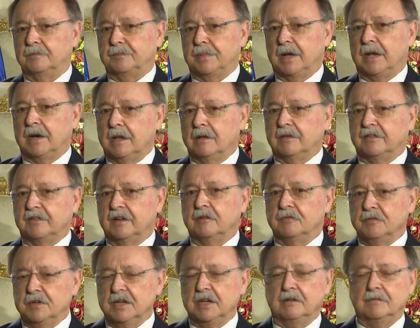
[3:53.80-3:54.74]
para
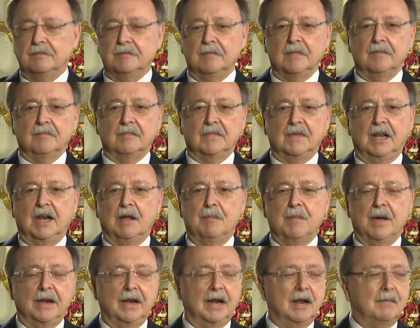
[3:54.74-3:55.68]
servir de la
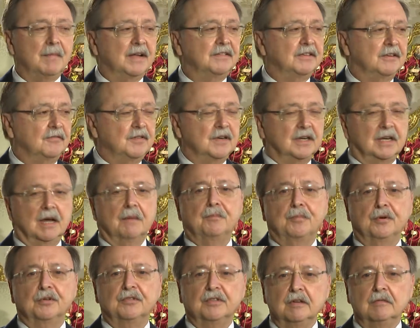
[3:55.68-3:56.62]
manera más eficaz
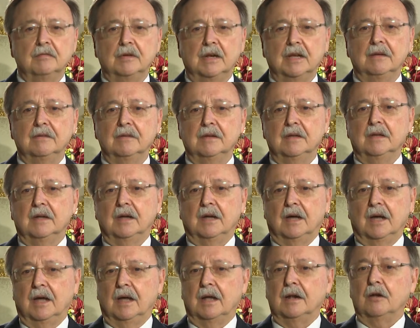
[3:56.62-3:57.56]
posible
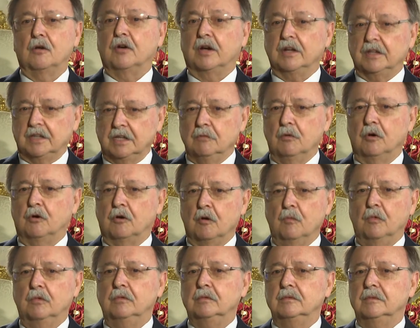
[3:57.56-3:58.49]
al objetivo
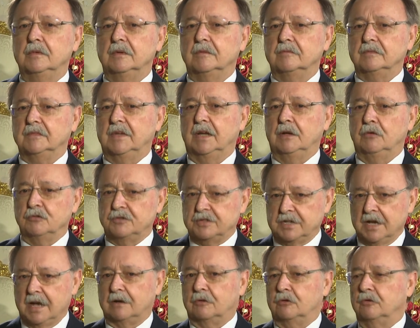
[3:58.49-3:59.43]
común de
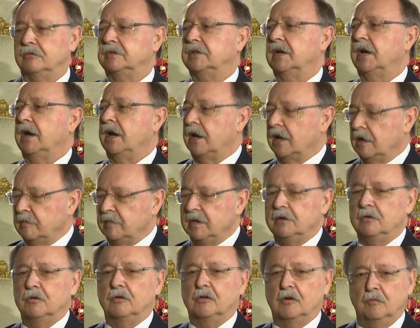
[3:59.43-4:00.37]
luchar contra el
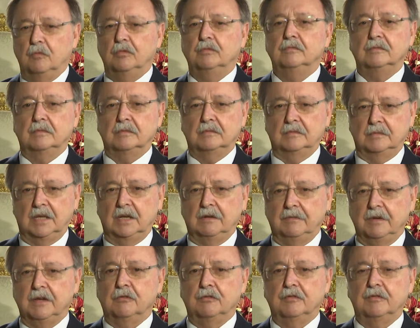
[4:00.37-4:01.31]
enemigo común
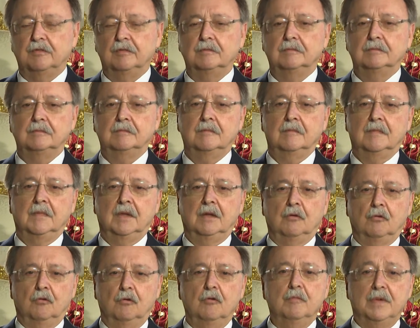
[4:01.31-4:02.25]
del virus.
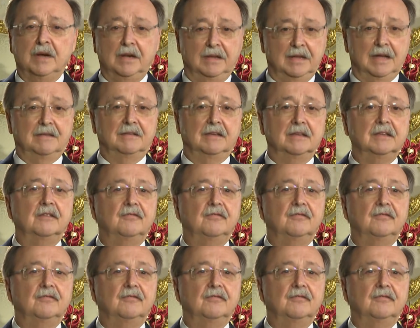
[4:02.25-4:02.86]
Humildad en